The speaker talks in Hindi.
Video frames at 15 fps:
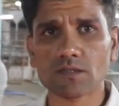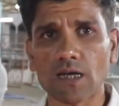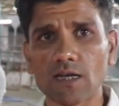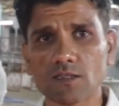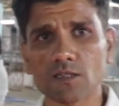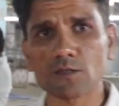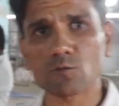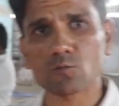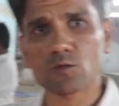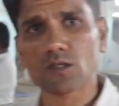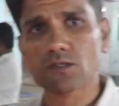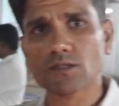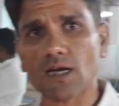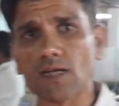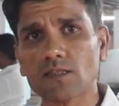सात अंडू उधर
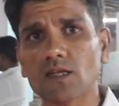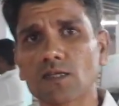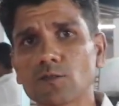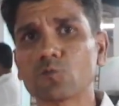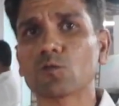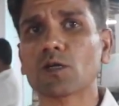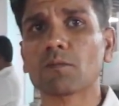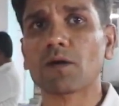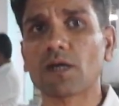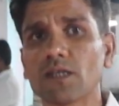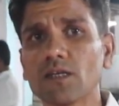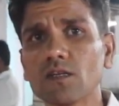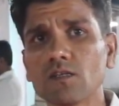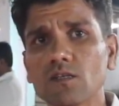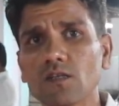सात अंडू के बाड़े
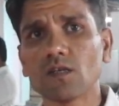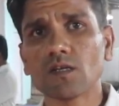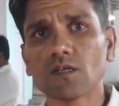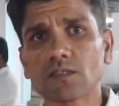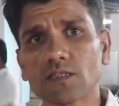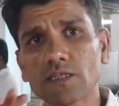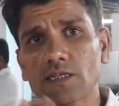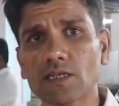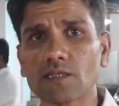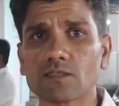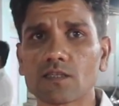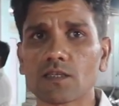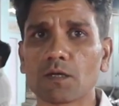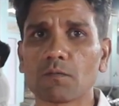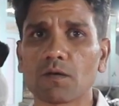हम्म। तीन
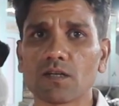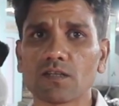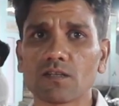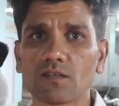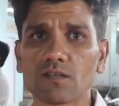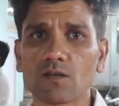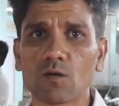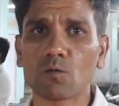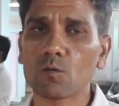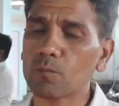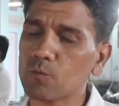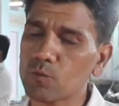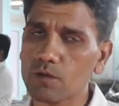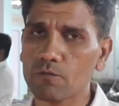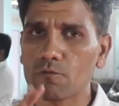खस्सी के बाड़े और वो
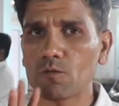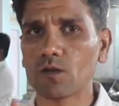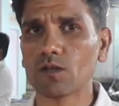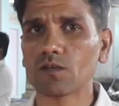पूरे फूल